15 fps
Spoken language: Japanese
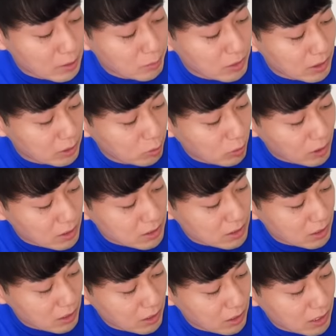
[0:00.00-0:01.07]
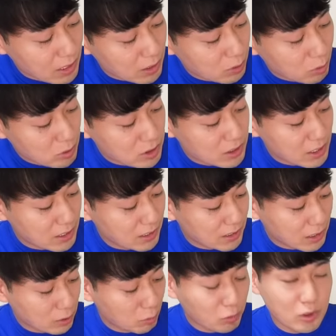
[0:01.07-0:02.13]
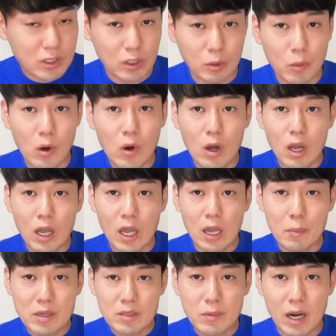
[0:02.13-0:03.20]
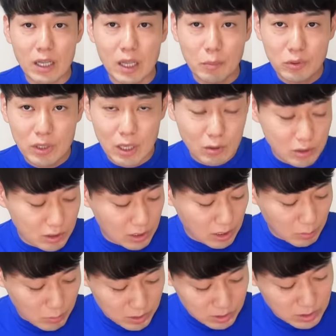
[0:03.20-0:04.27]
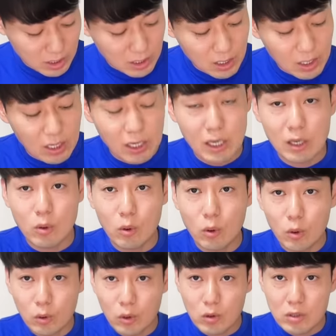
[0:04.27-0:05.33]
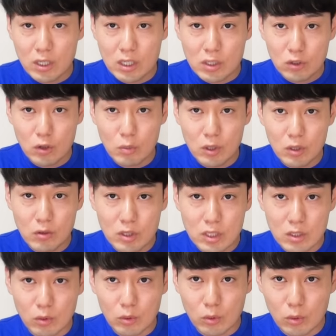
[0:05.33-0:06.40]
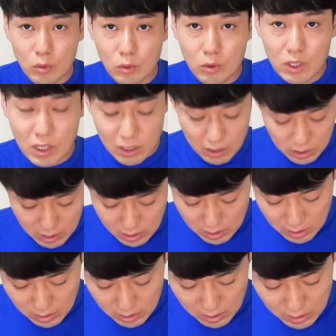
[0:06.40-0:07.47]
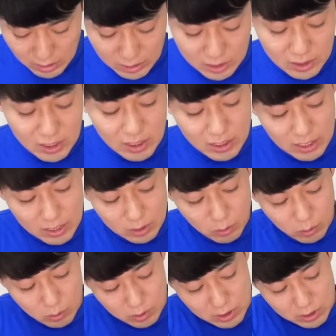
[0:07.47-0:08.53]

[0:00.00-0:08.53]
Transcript: ダプターとかですね、カードをつないでいきたいと思うんですけども、えー、まずまあアダプターをつなげまして、えー、ここの差し込み口のところに、えー、エスディー カードを